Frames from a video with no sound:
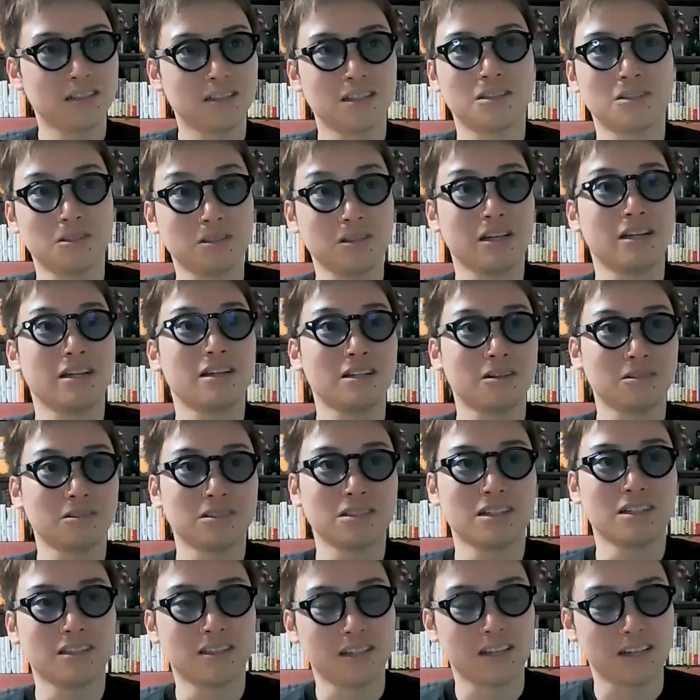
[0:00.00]
で、そのデータを
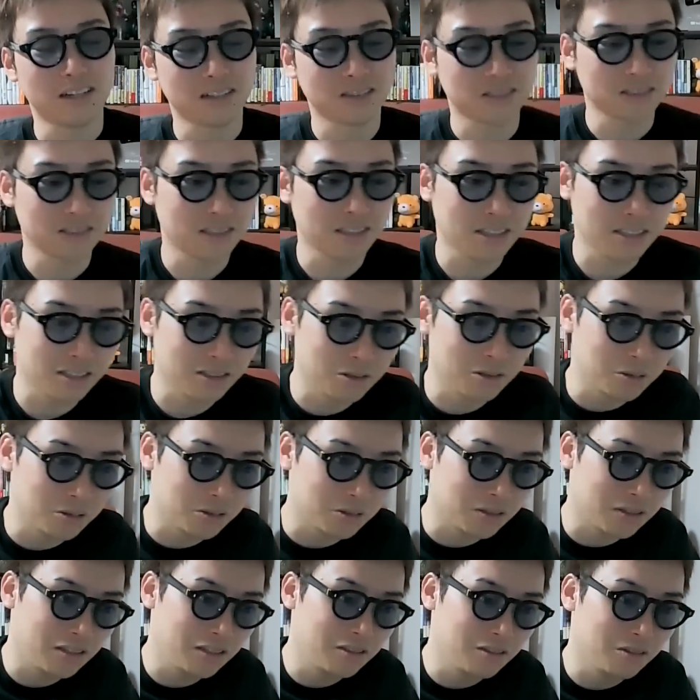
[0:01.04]
使って学習させるこ
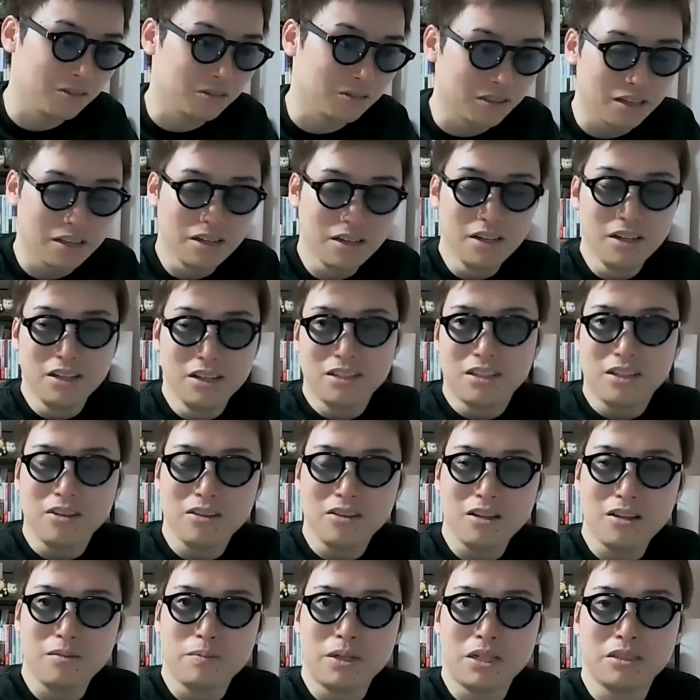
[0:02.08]
とができるので。な
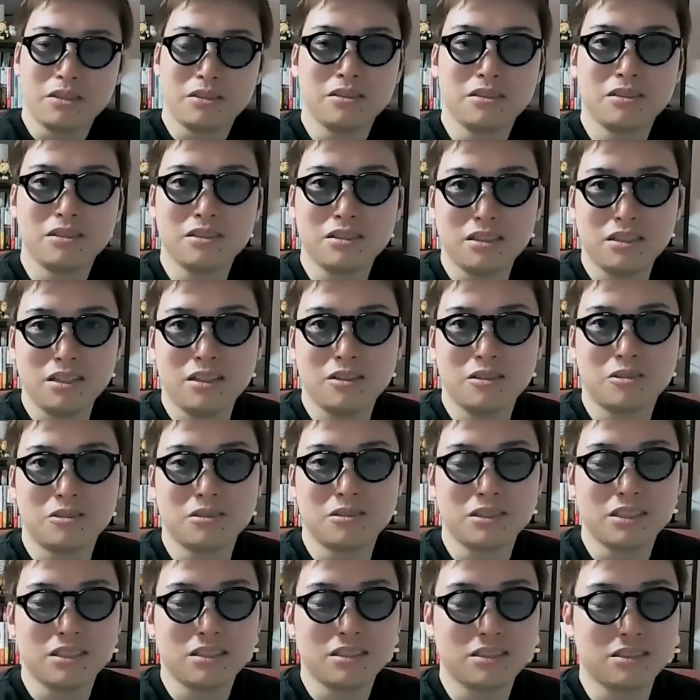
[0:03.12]
ので、Google がね、
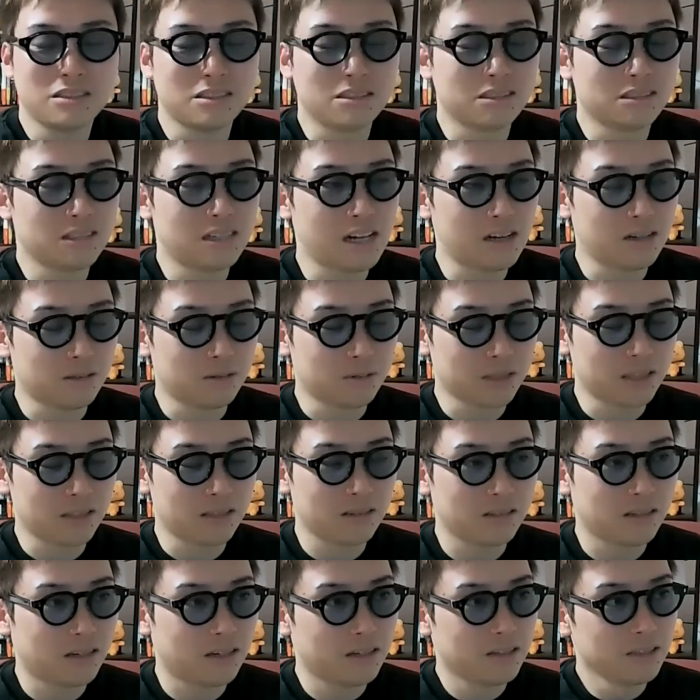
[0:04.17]
今後出す言語
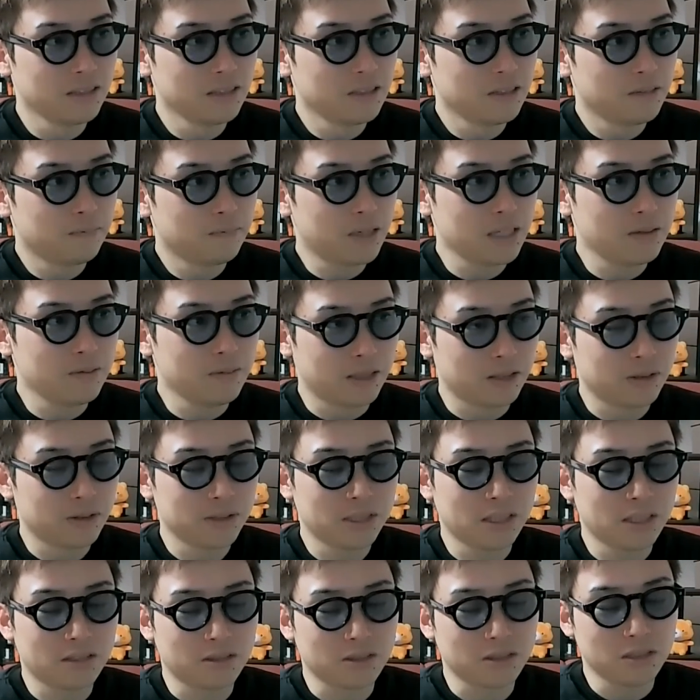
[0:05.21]
モデルが、今
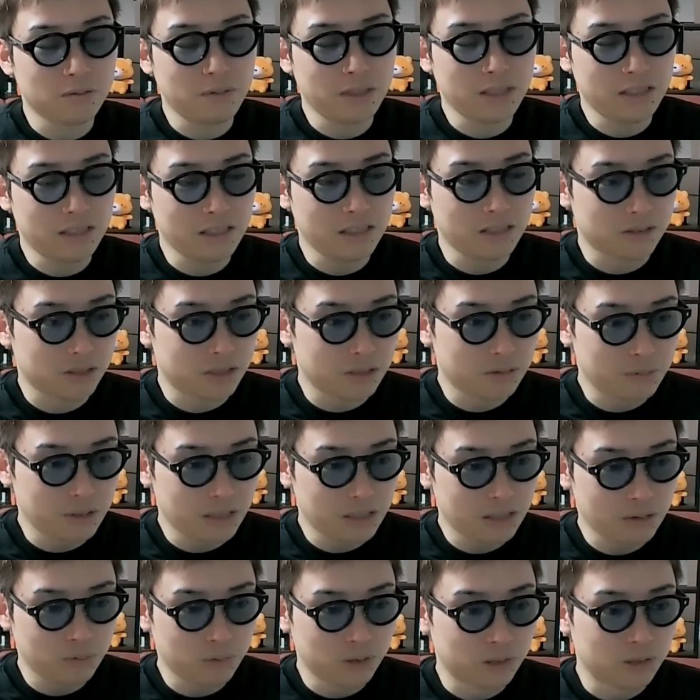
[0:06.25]
のチャット GPT の
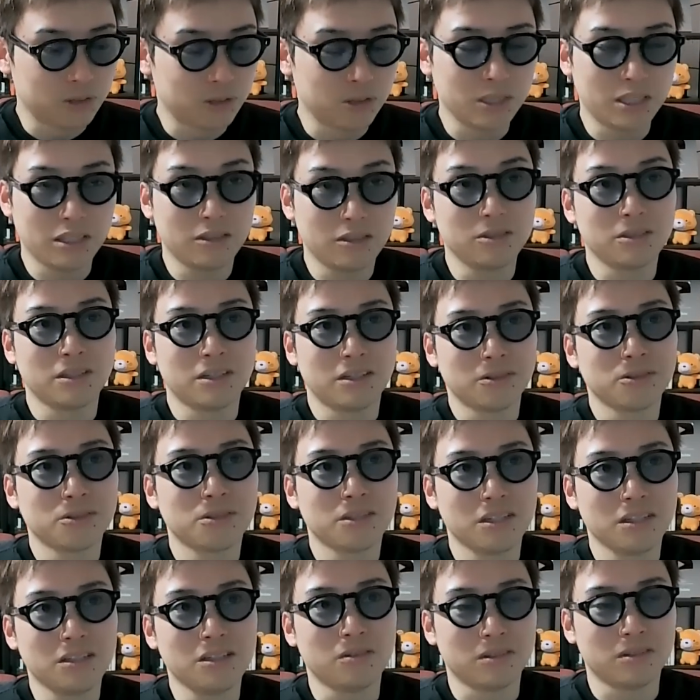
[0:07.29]
GPT-4 を超えてくる可能
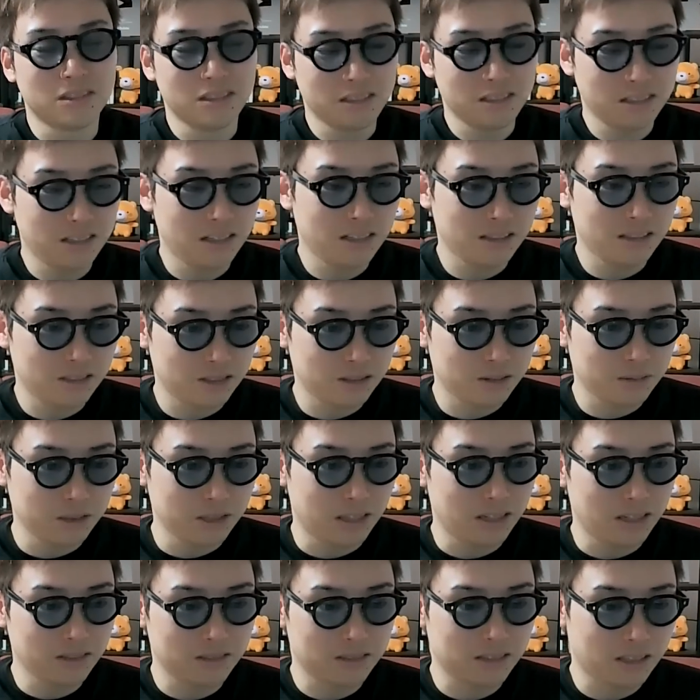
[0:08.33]
性っていうのは全然十
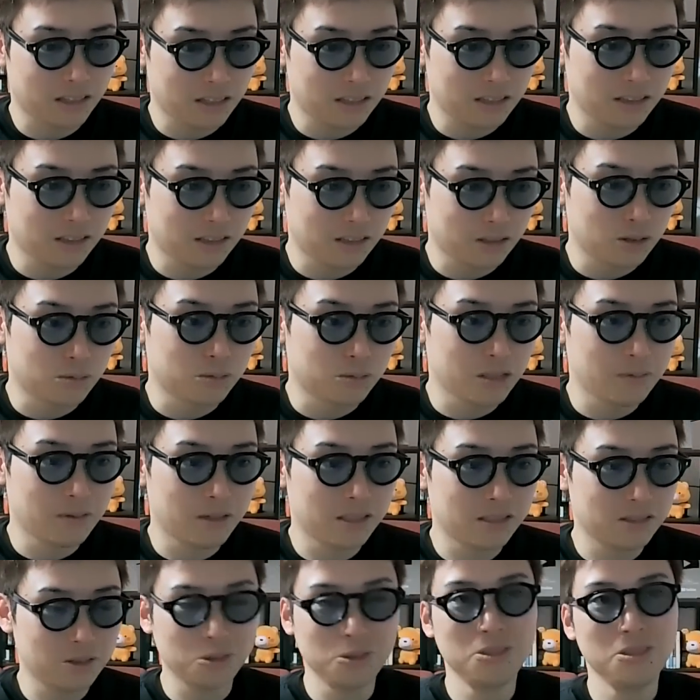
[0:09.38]
分あるんじゃないかなと思い
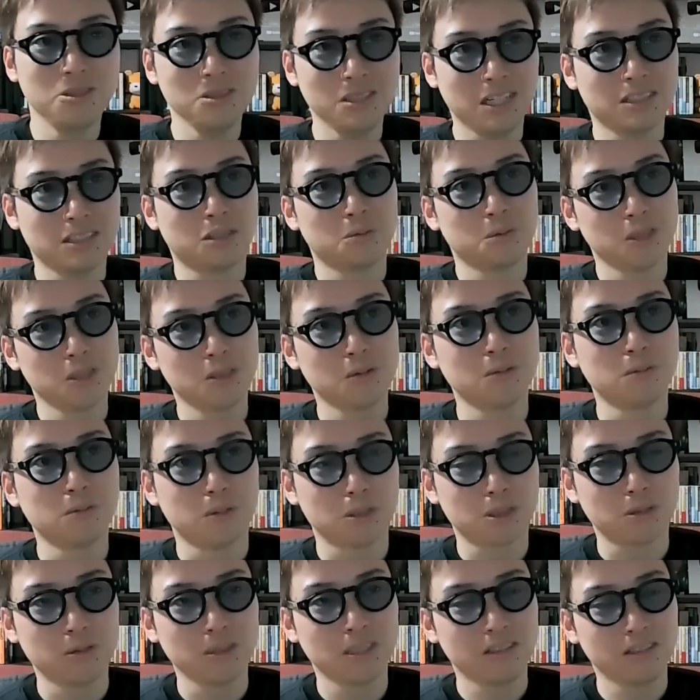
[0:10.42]
ます。というか、そもそ
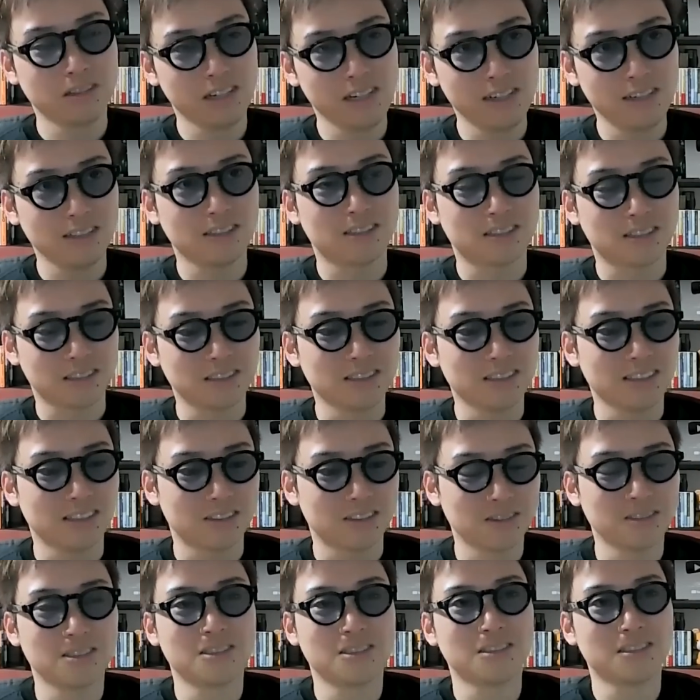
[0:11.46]
も元々の技術作った
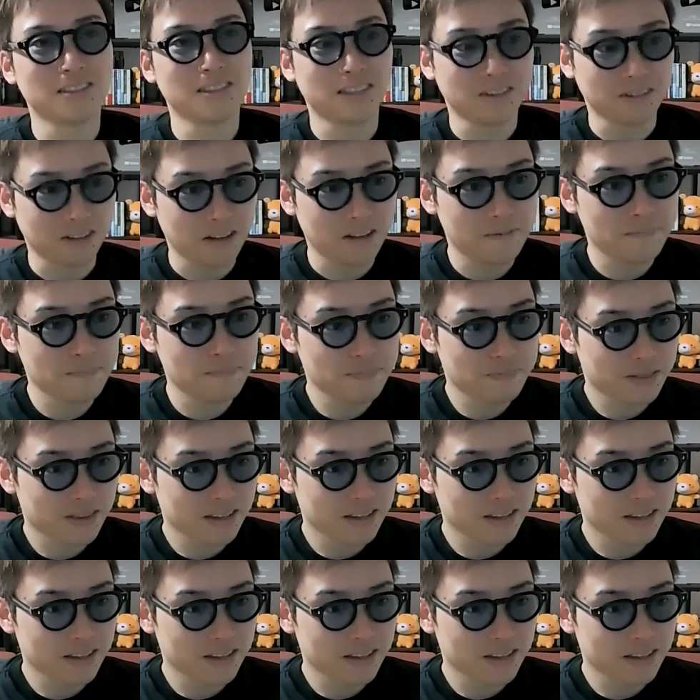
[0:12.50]
のは Google なので。